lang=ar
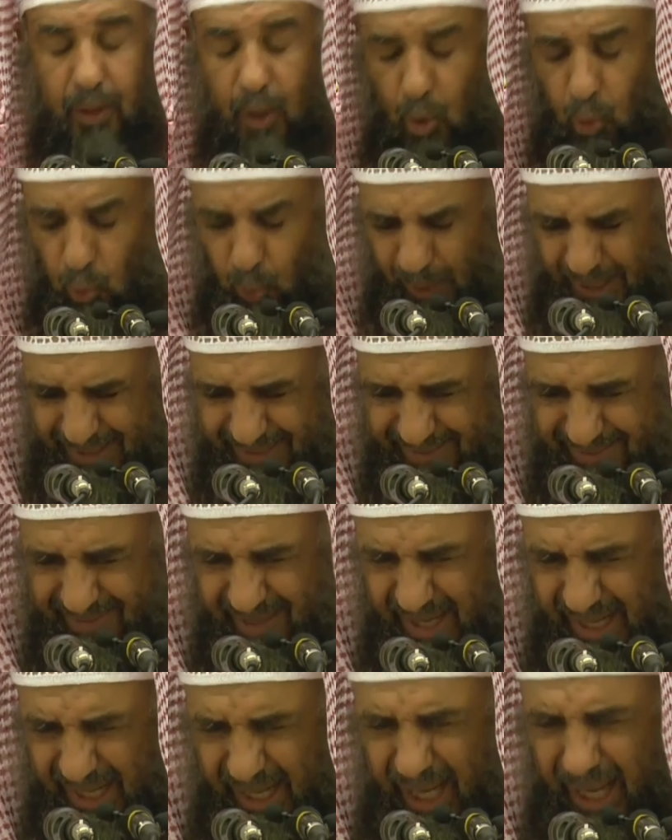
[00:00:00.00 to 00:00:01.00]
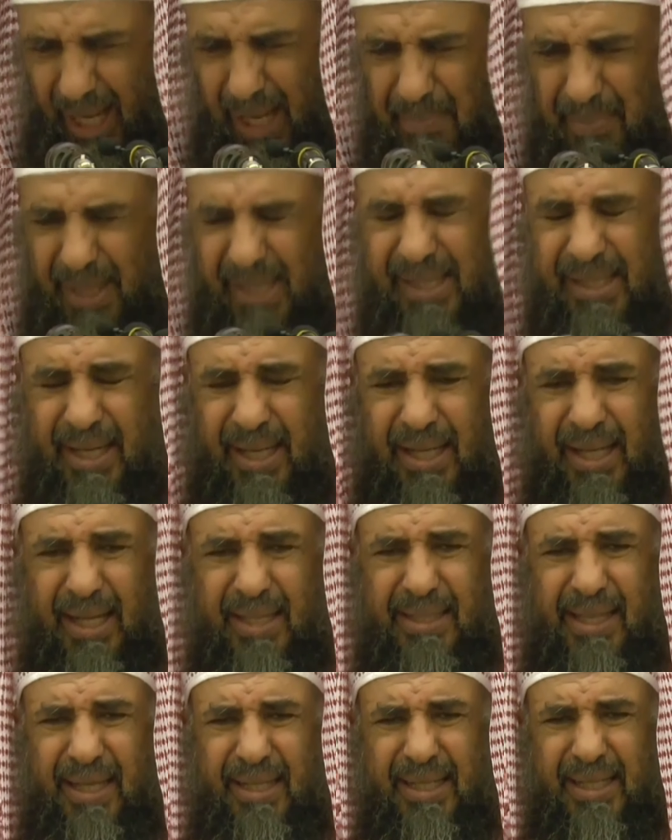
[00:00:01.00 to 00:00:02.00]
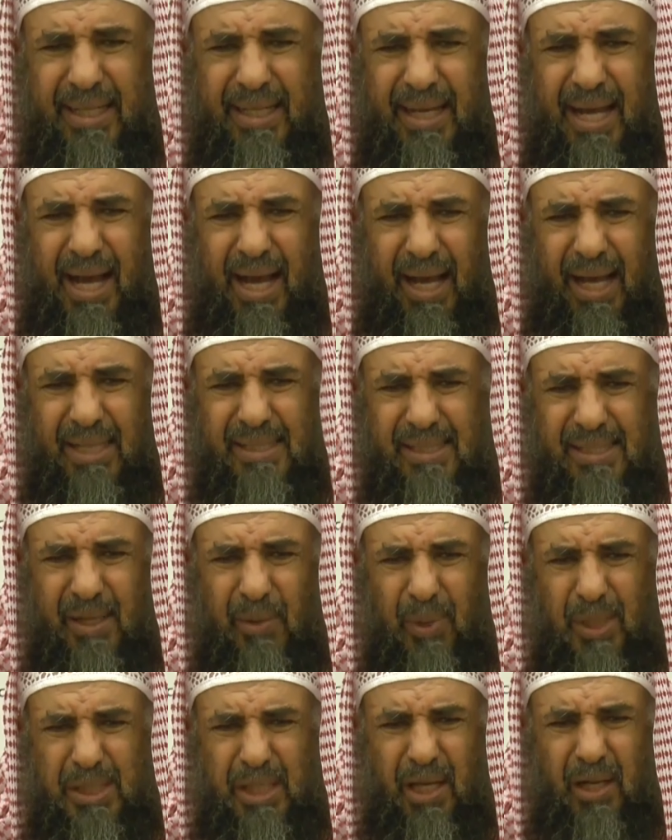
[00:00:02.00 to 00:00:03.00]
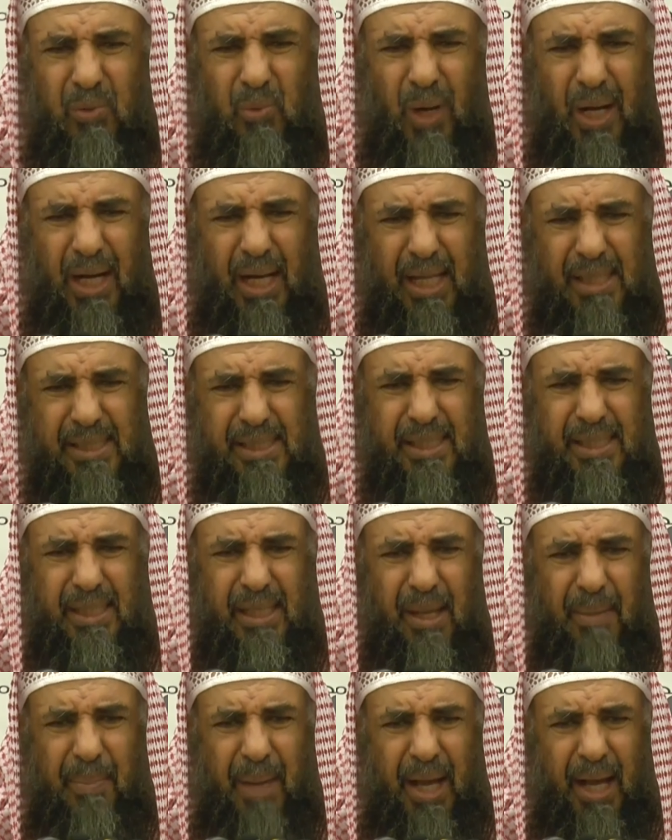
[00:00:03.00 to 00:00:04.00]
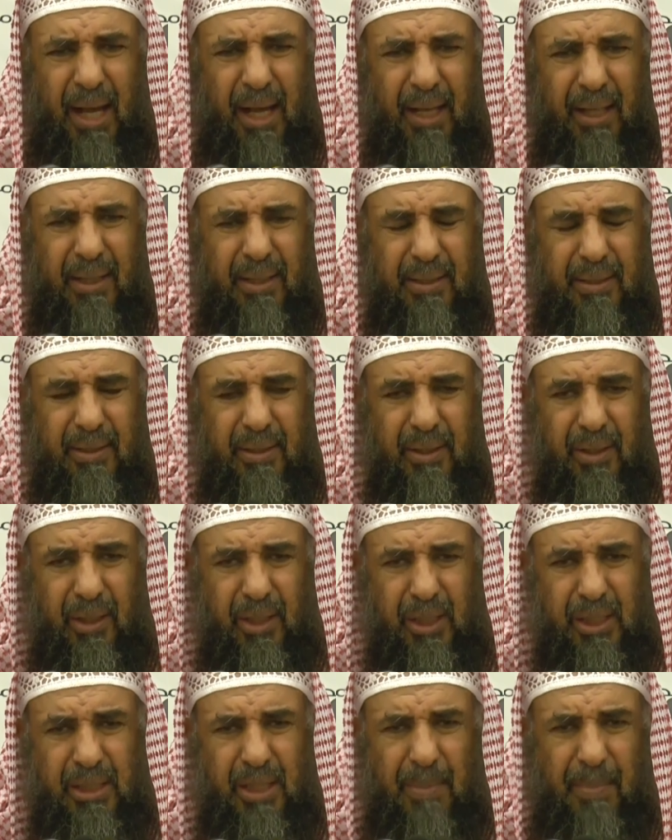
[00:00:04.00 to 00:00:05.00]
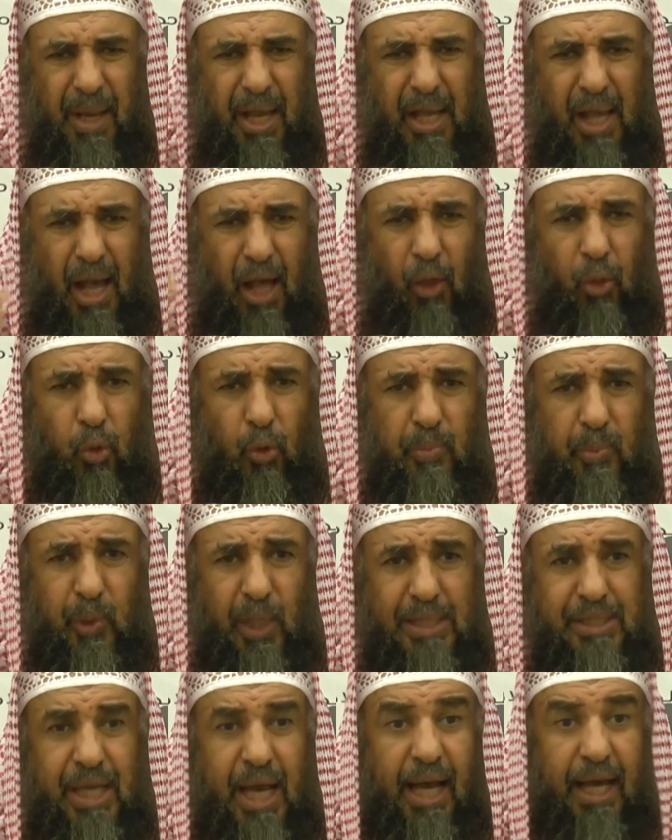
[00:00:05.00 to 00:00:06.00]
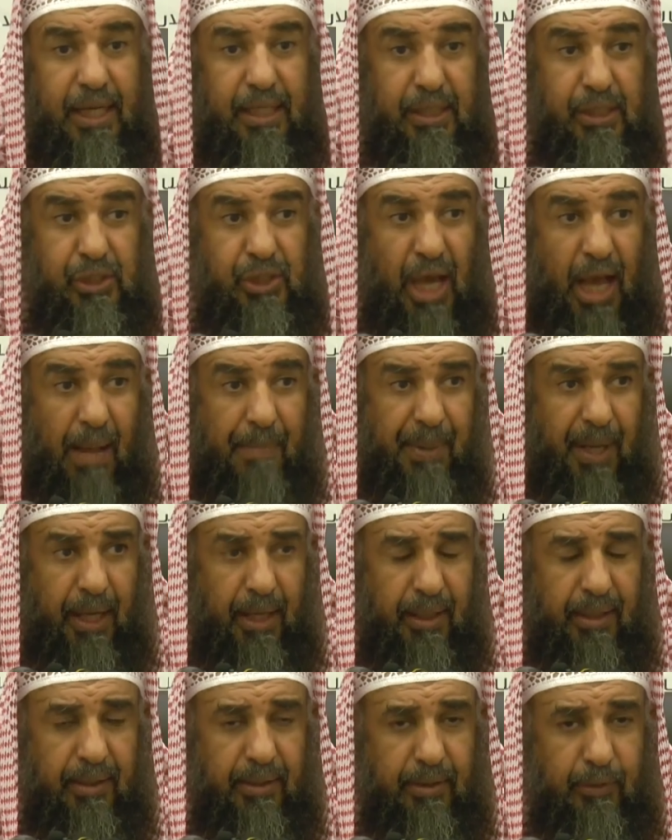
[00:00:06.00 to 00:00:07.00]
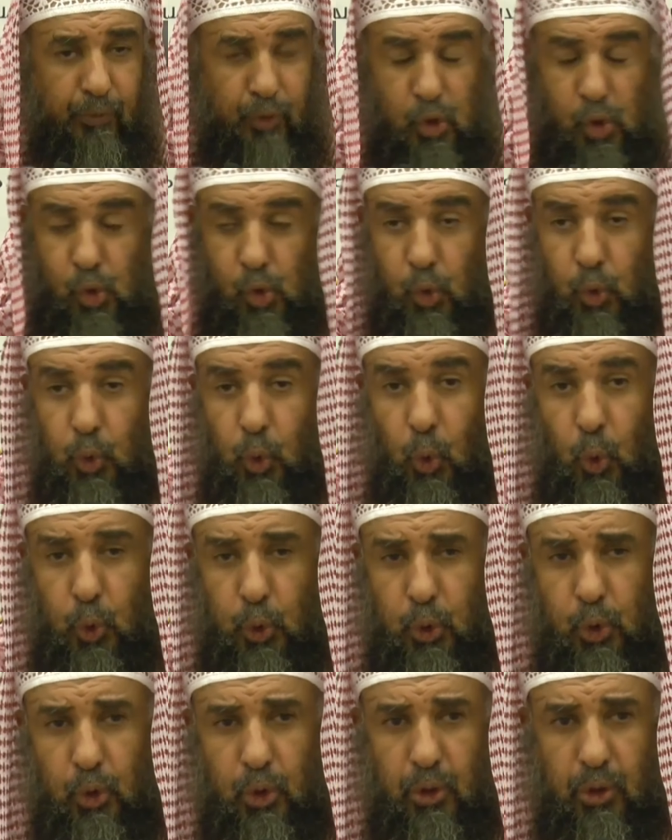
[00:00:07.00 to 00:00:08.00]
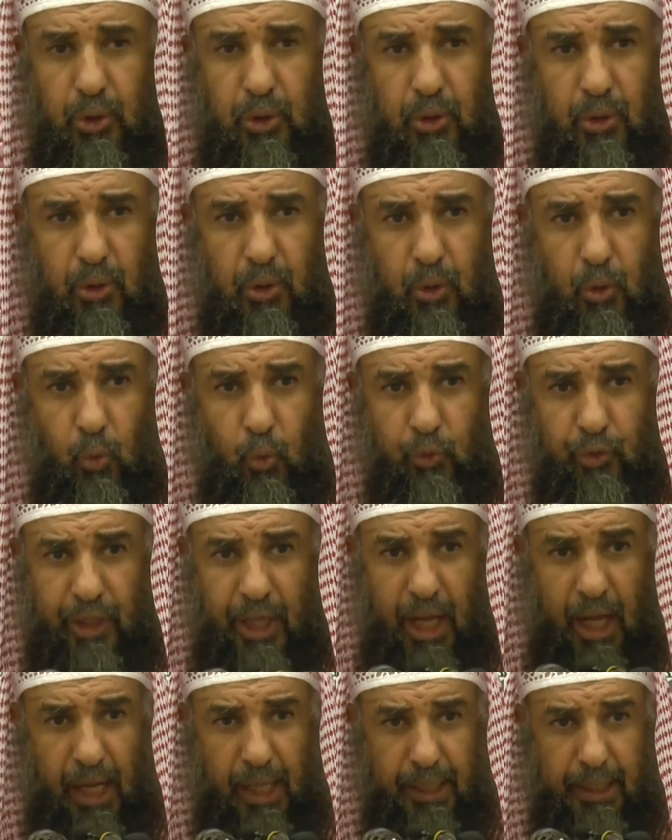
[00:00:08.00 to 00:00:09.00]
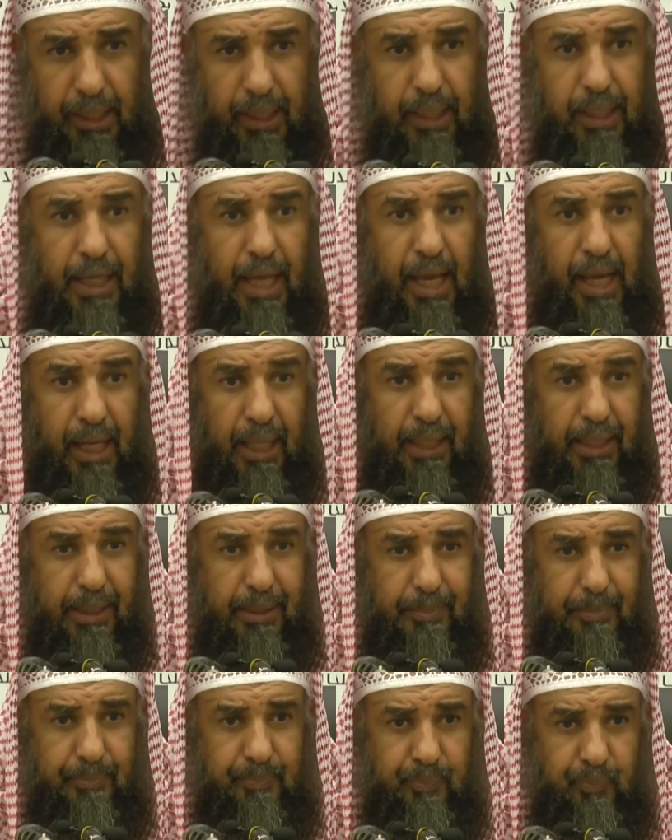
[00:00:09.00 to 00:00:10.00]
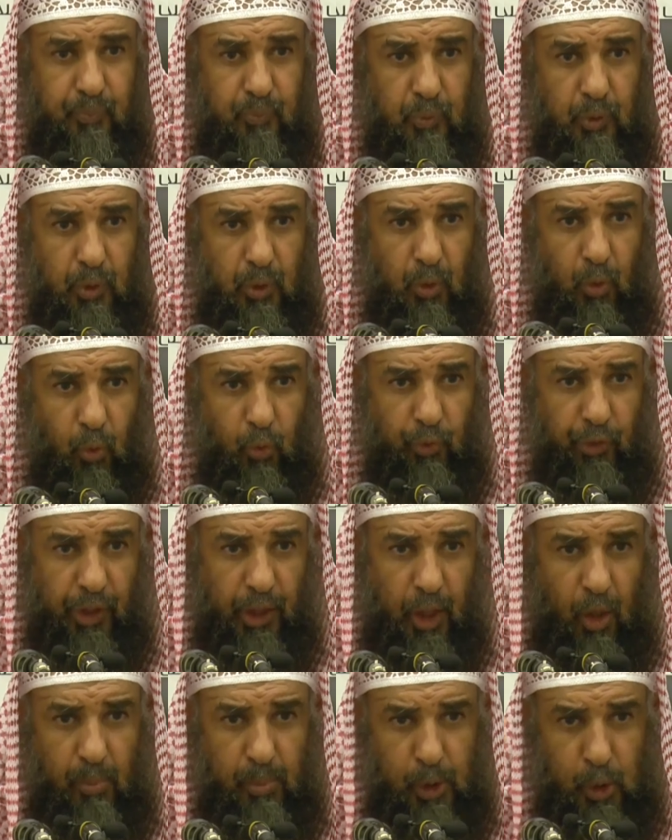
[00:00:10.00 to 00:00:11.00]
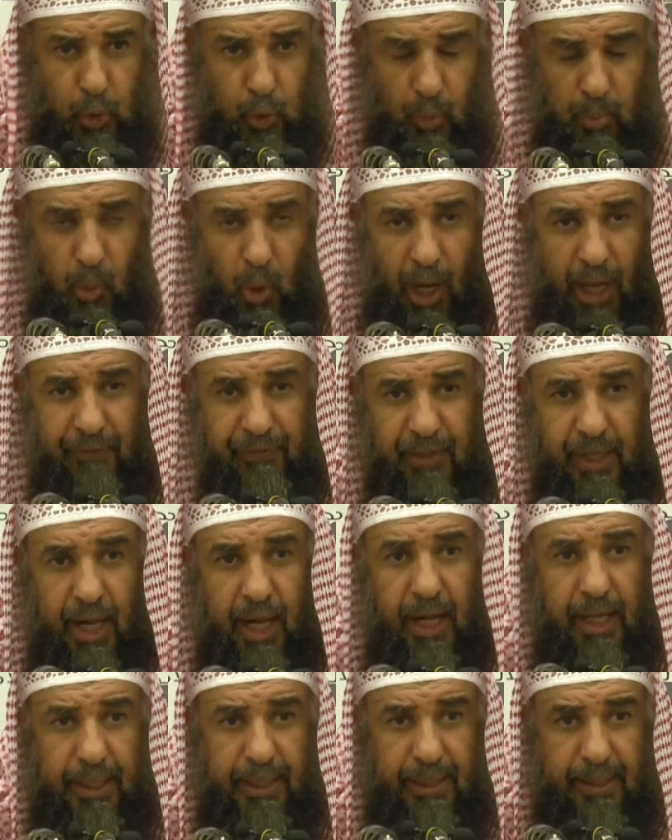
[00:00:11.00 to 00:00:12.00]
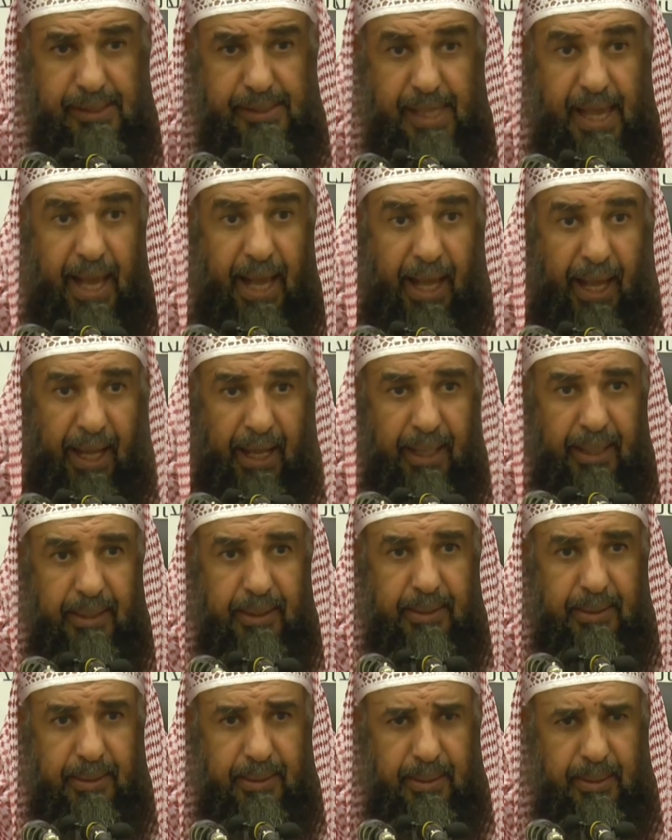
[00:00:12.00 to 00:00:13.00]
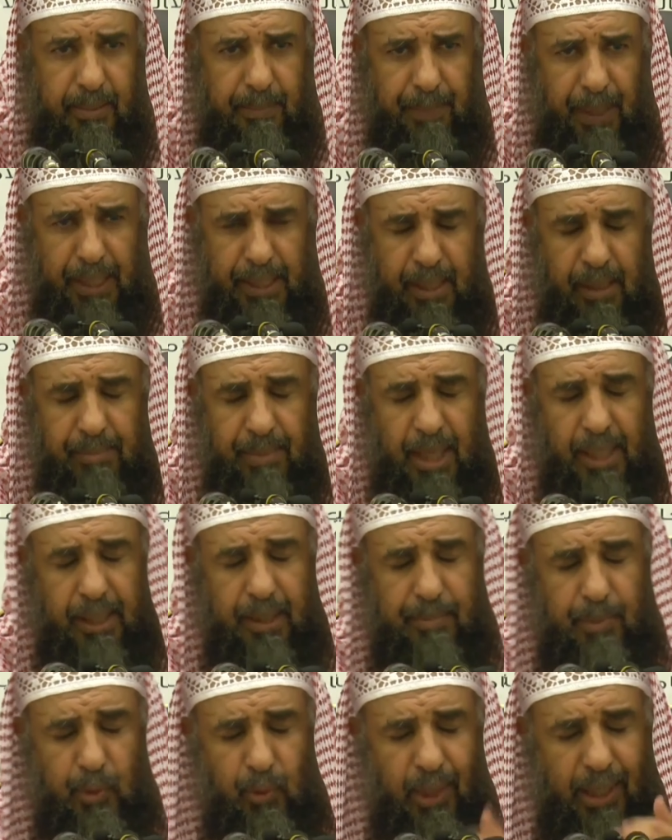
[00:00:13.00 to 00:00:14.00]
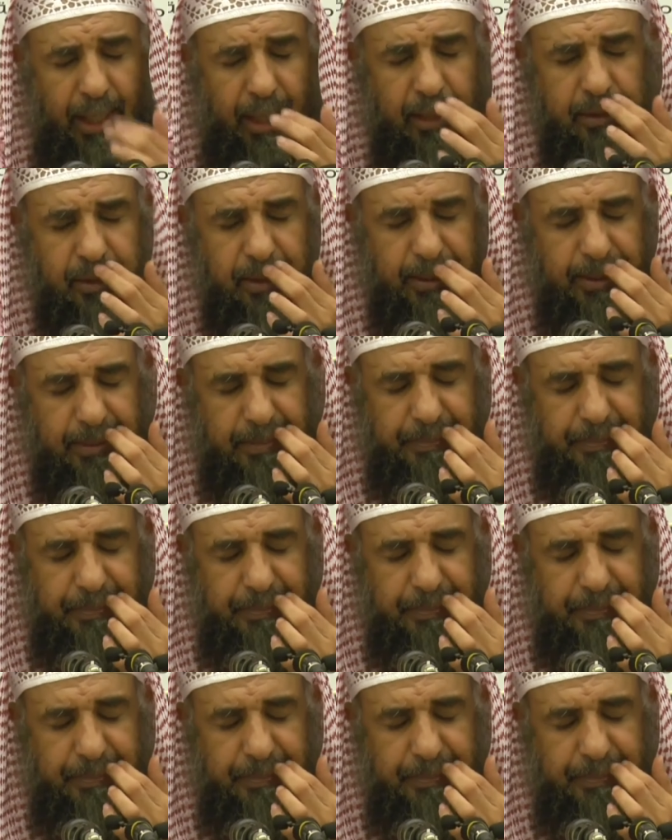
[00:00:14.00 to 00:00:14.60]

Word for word: واطرح بين يدي الله عز وجل ولا سيما عندما يعظم رجاء الإجابة في السجود وفي آخر الليل وفي يوم الجمعة في آخر ساعة بين المغرب والعصر